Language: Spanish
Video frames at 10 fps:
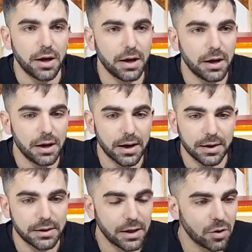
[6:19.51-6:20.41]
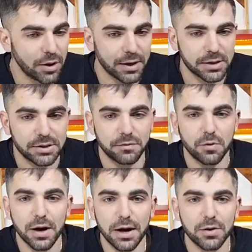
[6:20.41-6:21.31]
eh, la cantidad de dólares que se
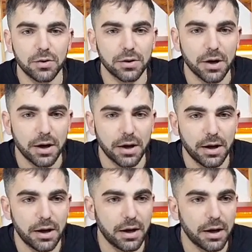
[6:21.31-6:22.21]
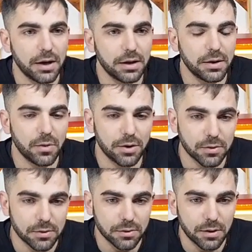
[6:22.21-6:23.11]
fugaron, eh, y bueno.